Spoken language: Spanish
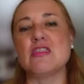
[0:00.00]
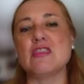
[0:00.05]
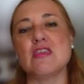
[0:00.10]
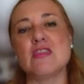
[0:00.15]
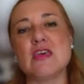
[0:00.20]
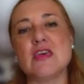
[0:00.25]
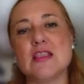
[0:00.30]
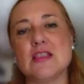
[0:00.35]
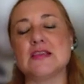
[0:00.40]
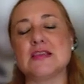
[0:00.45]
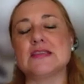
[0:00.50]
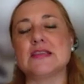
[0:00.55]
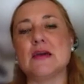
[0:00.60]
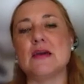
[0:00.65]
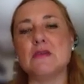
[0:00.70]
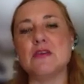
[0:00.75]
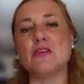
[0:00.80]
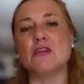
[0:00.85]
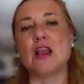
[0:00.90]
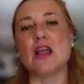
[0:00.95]
incidentes que ha
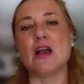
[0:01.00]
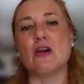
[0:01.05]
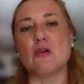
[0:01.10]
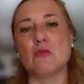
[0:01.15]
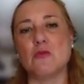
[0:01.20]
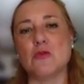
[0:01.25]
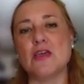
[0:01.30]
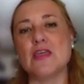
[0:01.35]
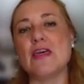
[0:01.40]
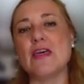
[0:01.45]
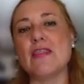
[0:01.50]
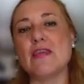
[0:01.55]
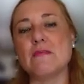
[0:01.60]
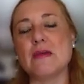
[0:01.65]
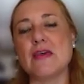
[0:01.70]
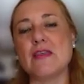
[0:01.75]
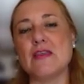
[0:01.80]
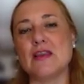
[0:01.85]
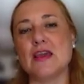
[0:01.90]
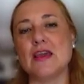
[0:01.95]
habido en la Comunidad de
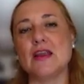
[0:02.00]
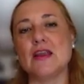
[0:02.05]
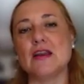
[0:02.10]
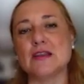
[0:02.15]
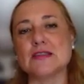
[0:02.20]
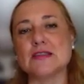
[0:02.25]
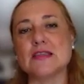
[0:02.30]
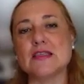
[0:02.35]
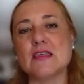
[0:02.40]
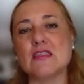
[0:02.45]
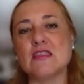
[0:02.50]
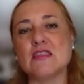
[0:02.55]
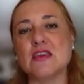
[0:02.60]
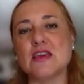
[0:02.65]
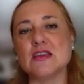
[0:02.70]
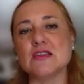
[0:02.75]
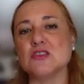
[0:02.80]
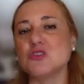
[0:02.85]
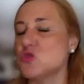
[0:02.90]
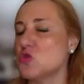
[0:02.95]
Madrid en
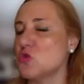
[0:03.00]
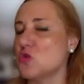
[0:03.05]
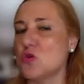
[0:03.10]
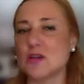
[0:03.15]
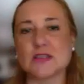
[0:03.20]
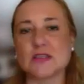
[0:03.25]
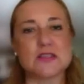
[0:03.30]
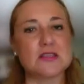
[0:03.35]
residencias no ha